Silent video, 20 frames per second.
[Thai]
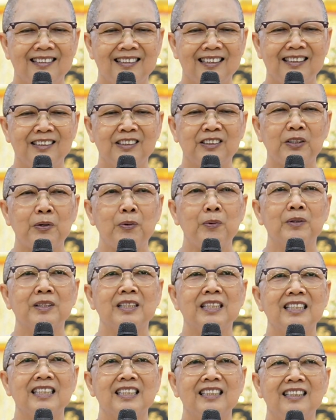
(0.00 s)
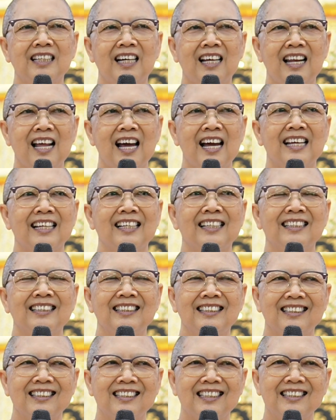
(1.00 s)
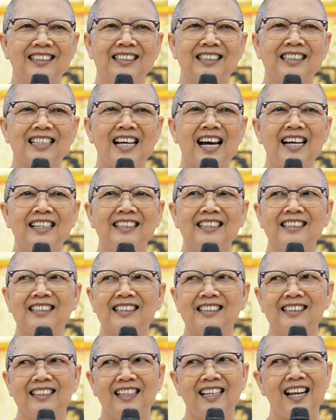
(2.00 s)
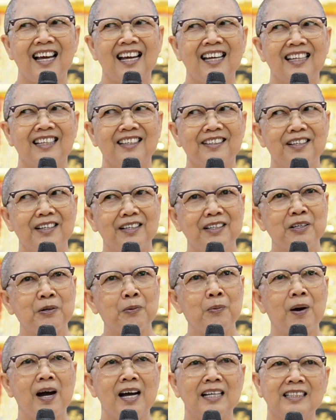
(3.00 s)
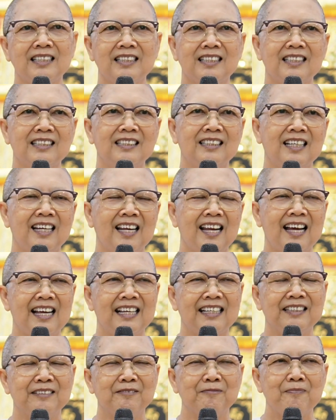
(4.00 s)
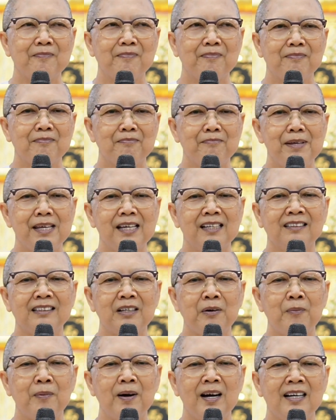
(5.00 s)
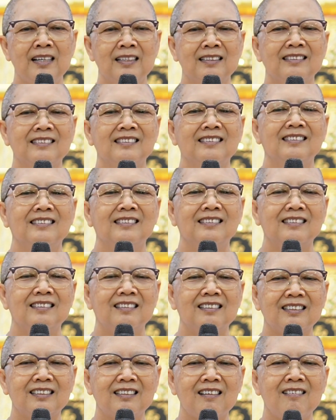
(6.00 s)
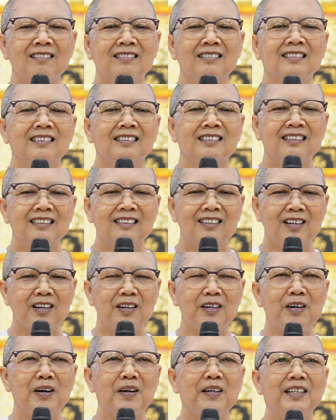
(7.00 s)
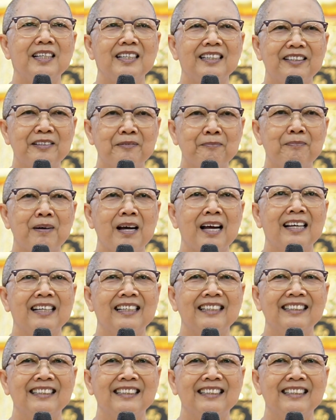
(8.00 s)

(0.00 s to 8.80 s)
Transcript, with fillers: เดินตรงจะเจออะไรเดินซ้ายจะเจออะไรเดินขวาจะเจออะไรเพียงแต่ว่าก็ต้องค่อยๆเดินไป